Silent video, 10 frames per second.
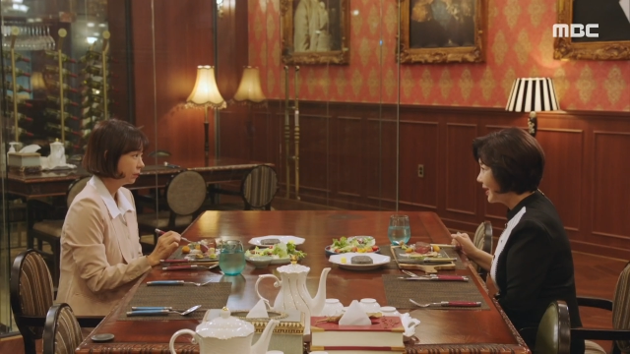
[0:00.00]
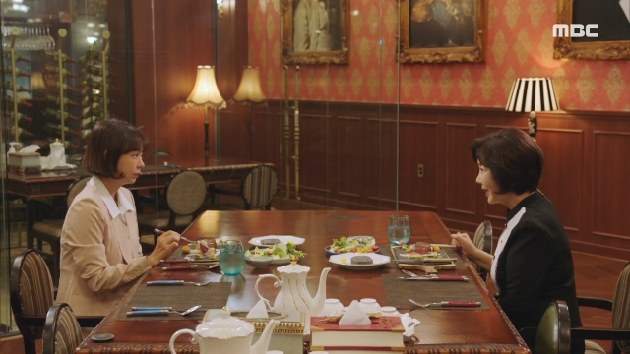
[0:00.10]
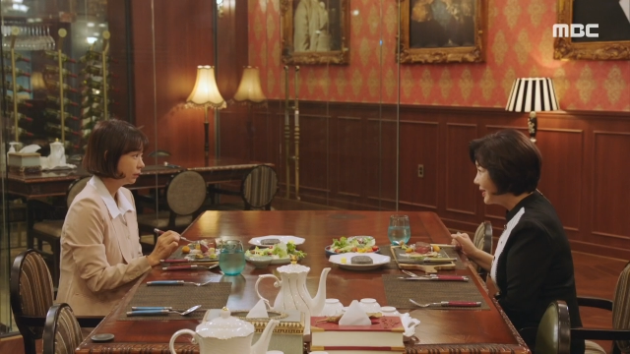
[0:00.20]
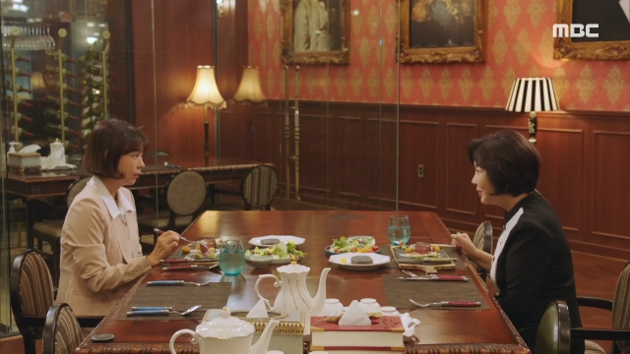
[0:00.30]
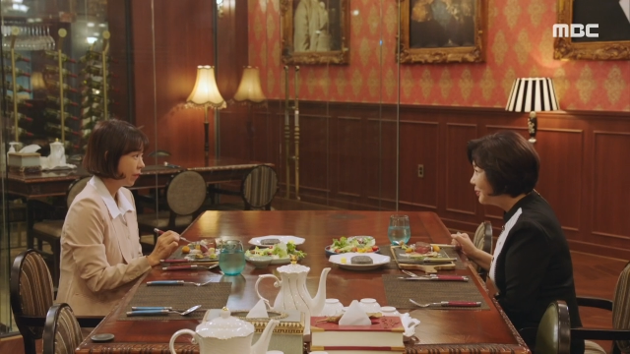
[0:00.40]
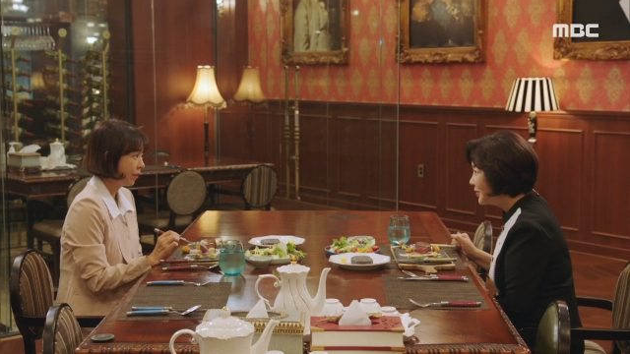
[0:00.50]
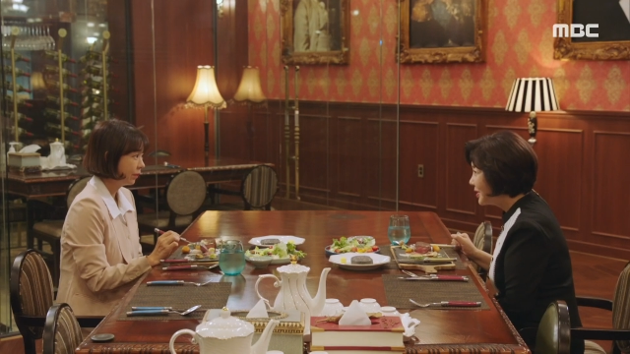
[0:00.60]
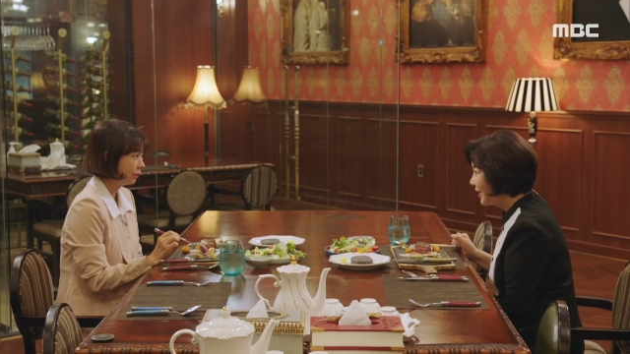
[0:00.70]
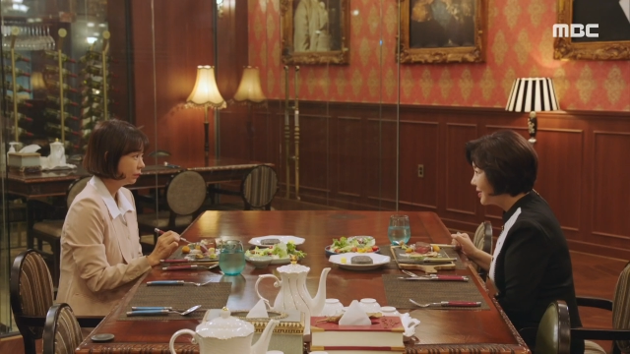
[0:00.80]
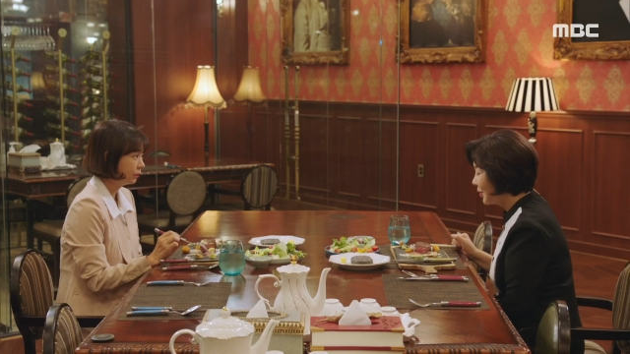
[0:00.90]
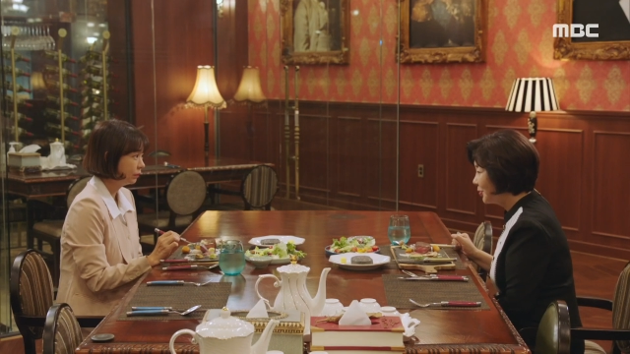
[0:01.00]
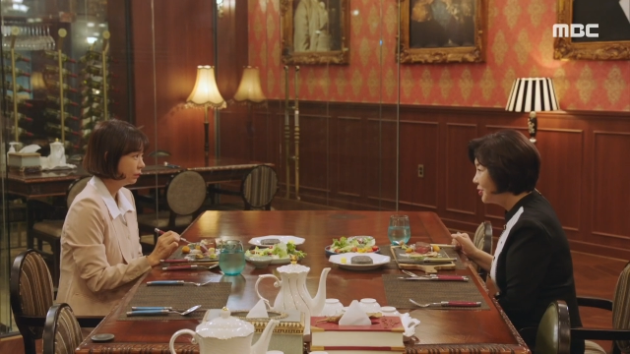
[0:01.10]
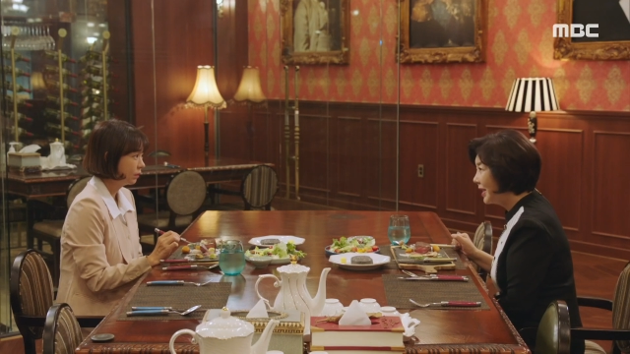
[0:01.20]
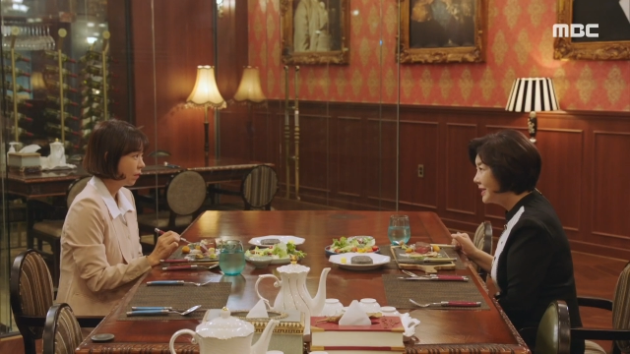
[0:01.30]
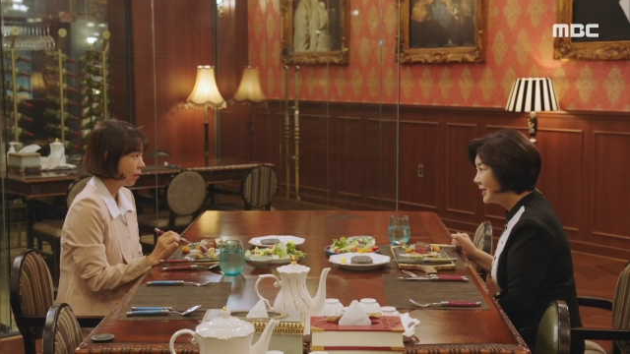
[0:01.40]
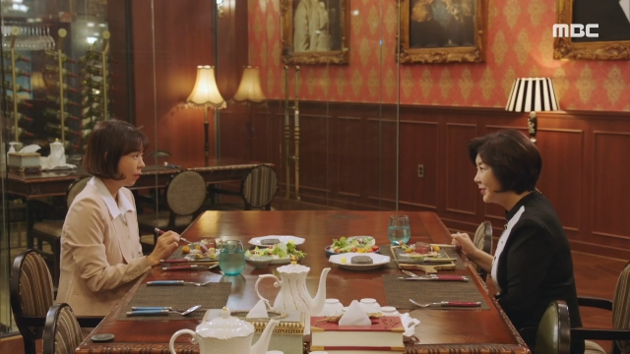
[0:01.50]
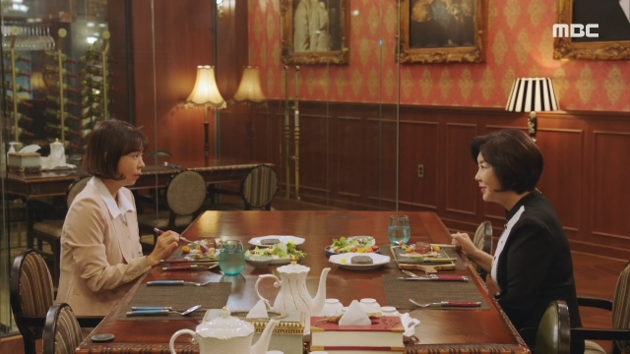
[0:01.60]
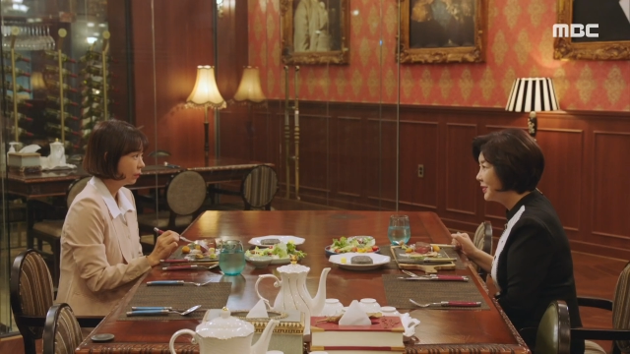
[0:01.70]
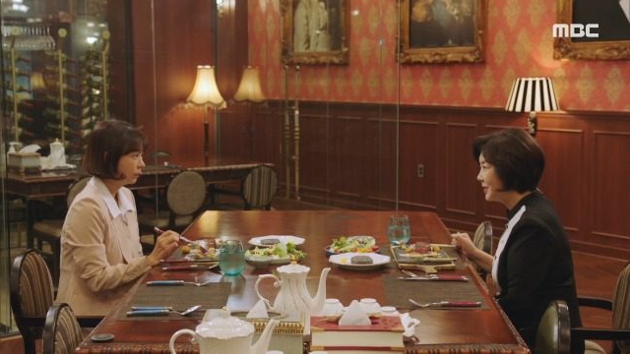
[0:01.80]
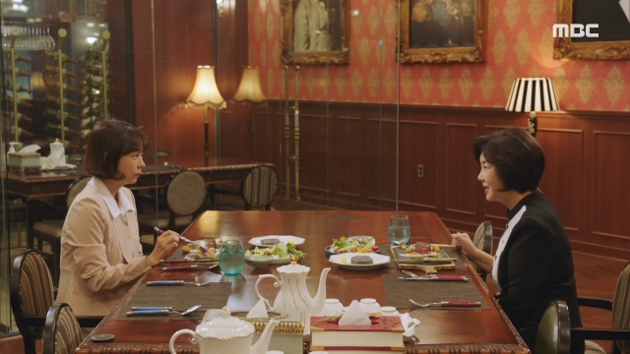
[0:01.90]
같은 부서에서 부하
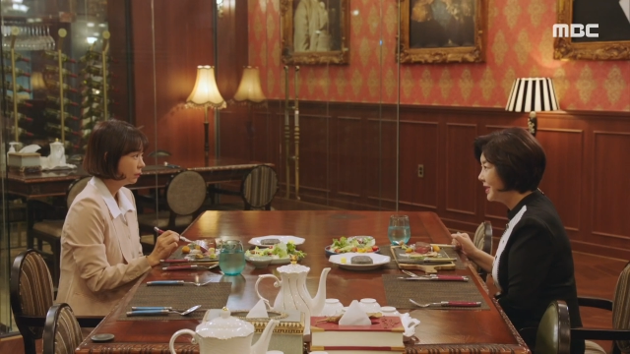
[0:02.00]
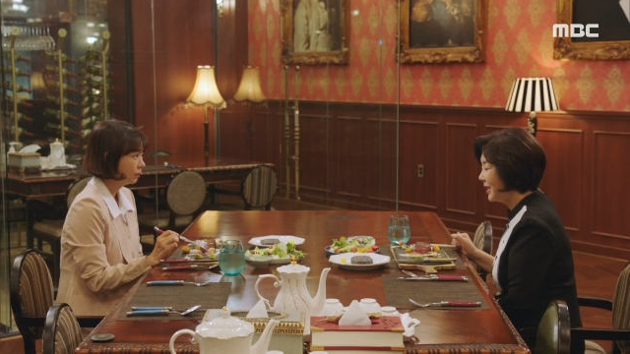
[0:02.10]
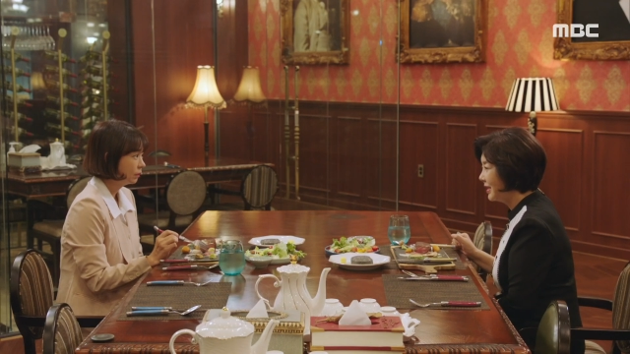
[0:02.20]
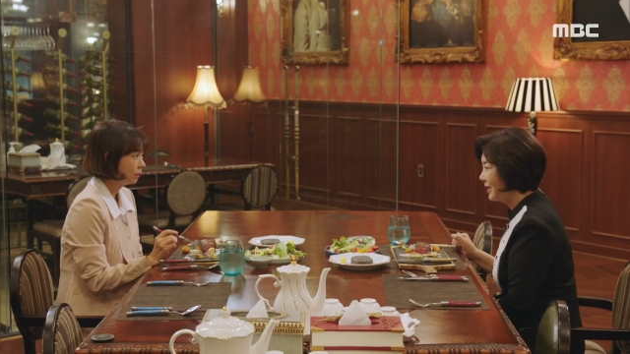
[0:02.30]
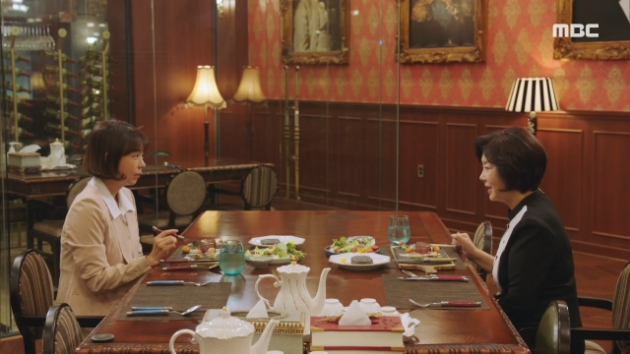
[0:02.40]
직원으로 지내는